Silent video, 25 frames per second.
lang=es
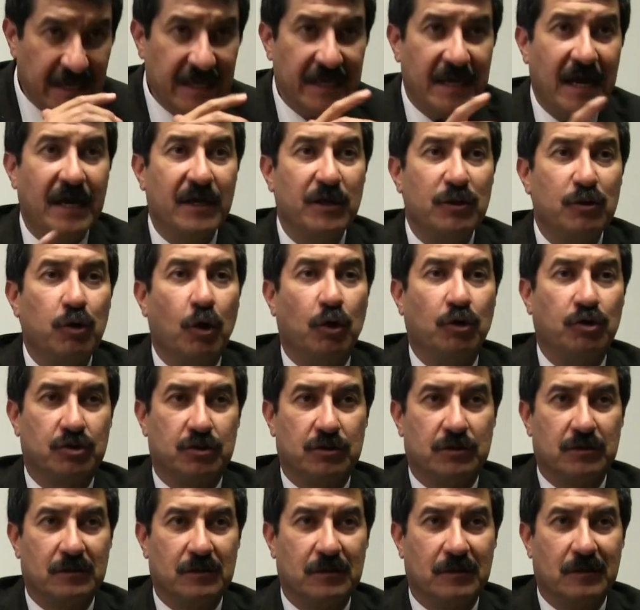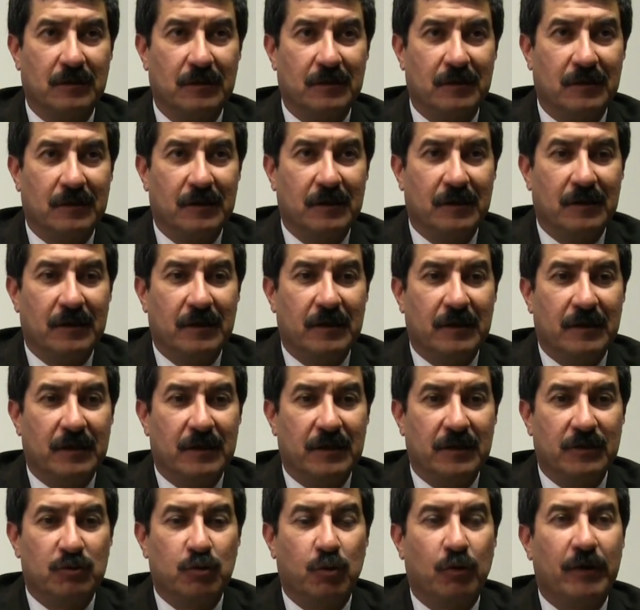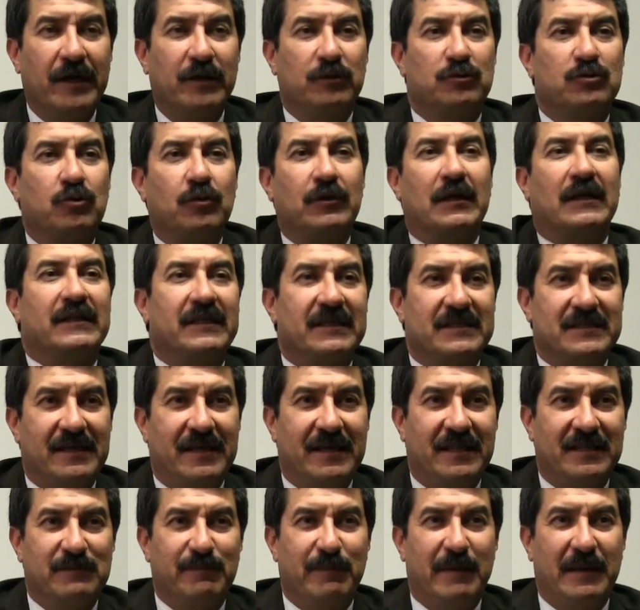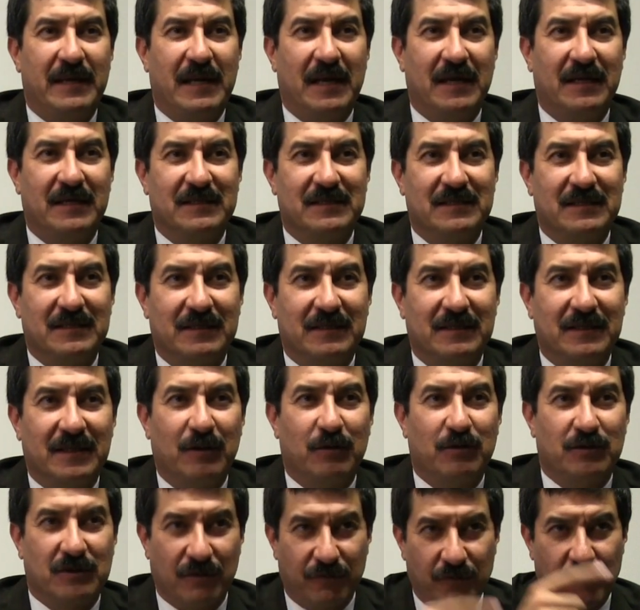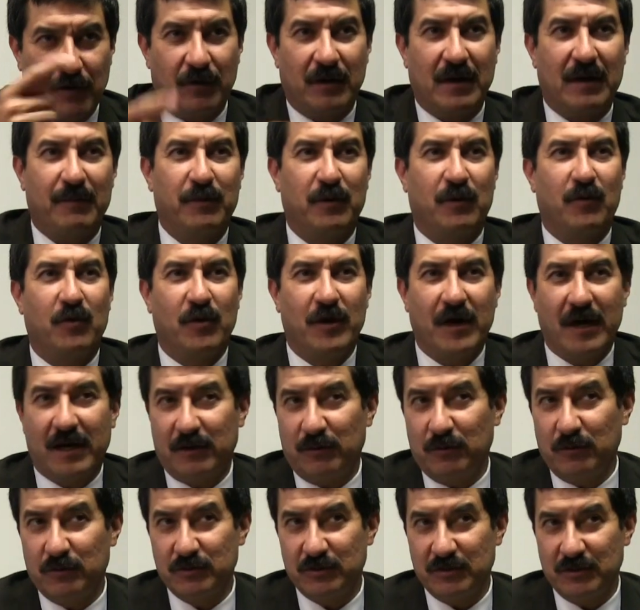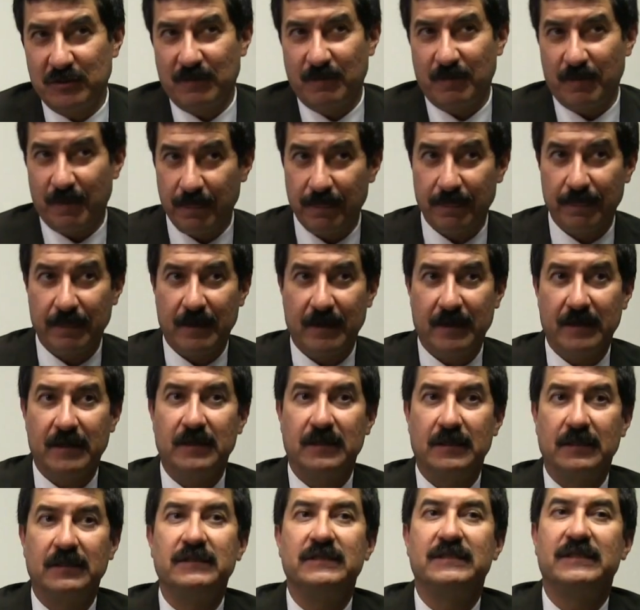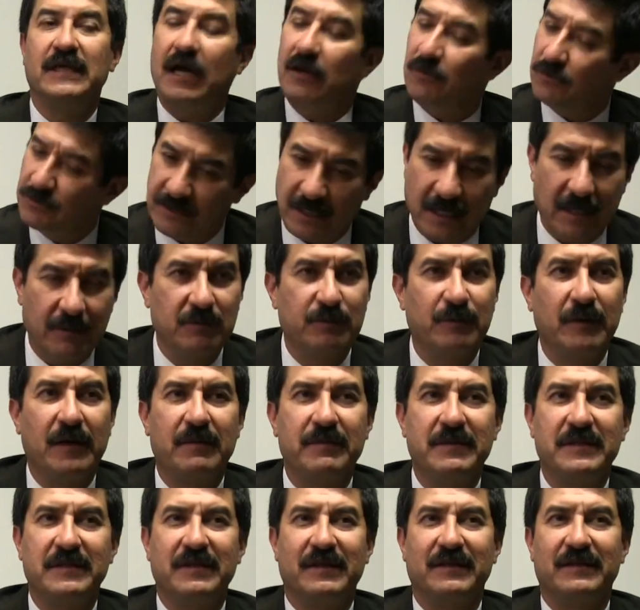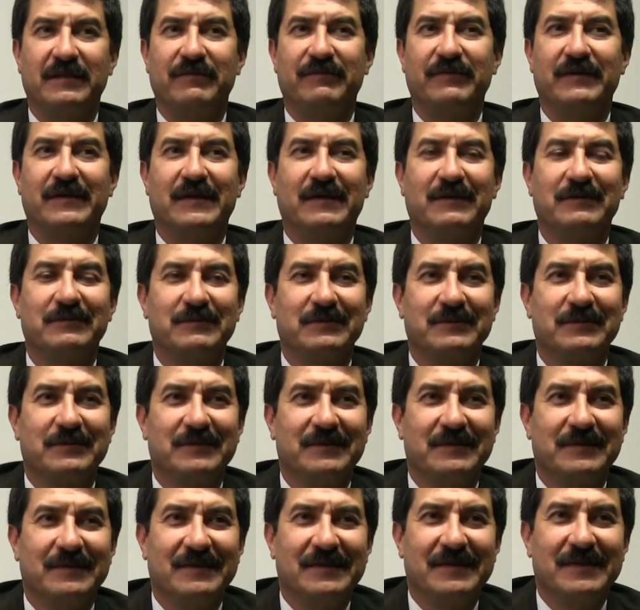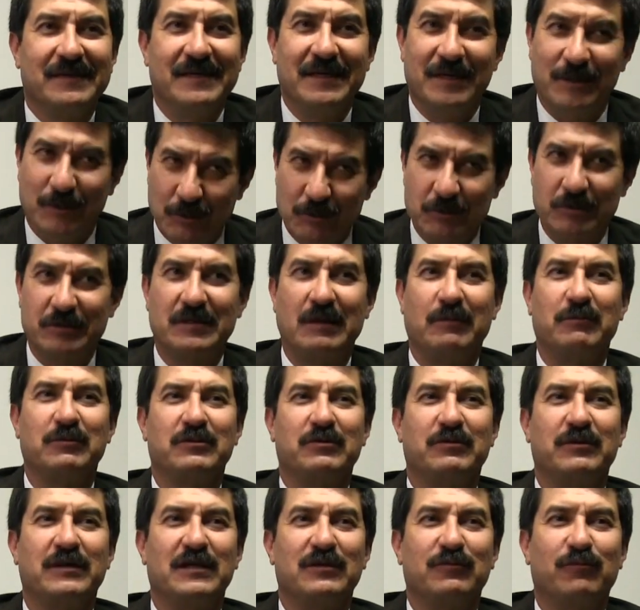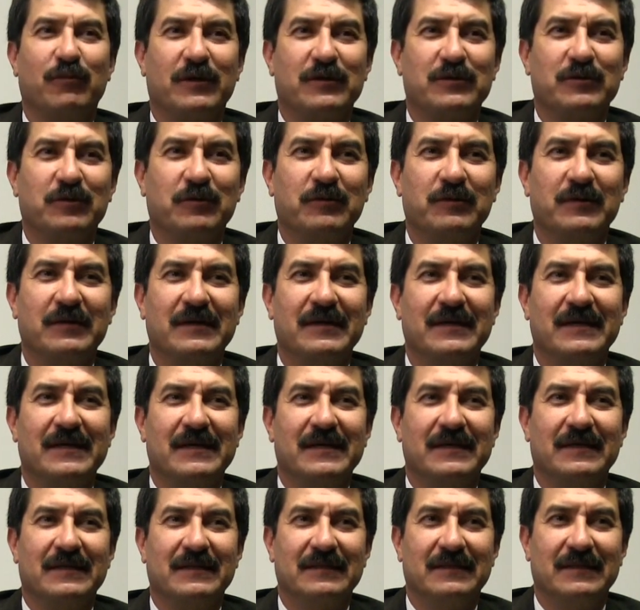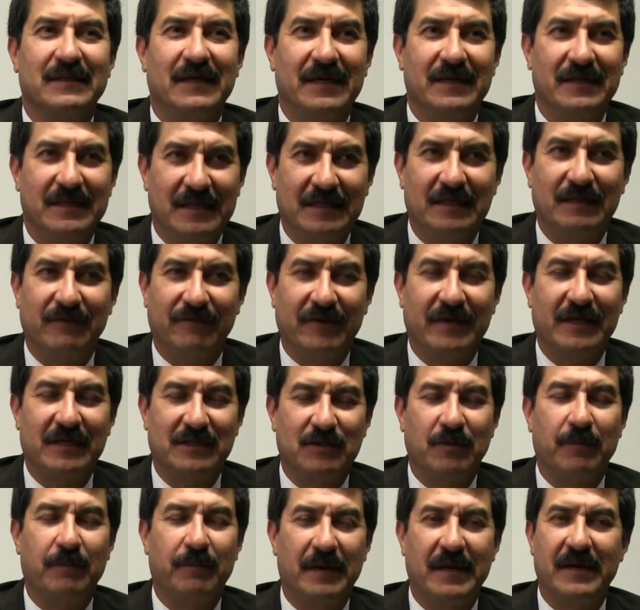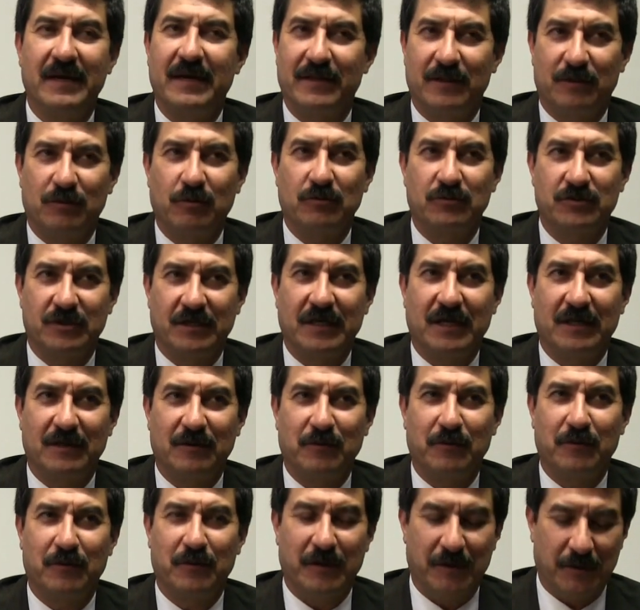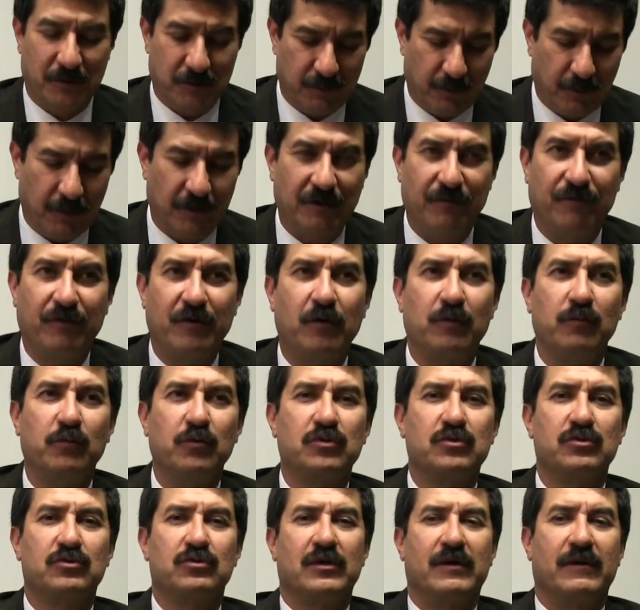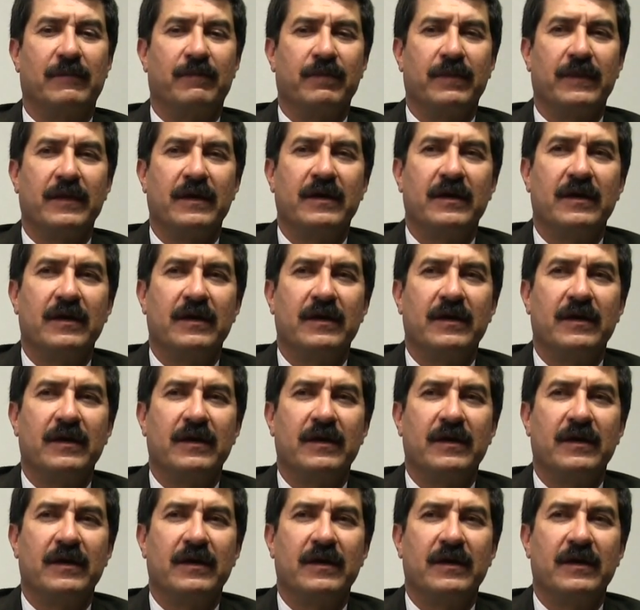y hay dos sujetos con antecedentes penales de los que fueron a provocarnos. Ya los, Ya los tenemos plenamente identificados. Incluso estamos en un esfuerzo de identificación plena de todos y cada uno de ellos, porque fueron muchos, eh,